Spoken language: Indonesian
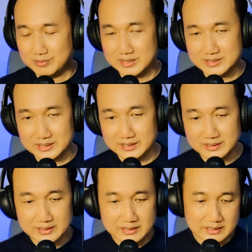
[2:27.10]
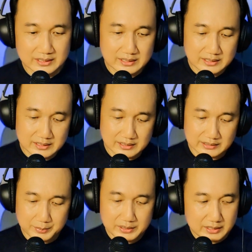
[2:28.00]
kemasannya. Nah
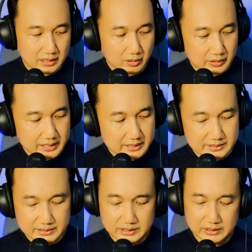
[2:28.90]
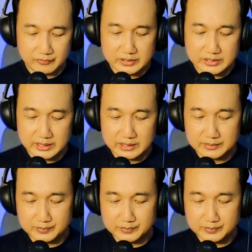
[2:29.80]
tapi kalau dari sisi fisik,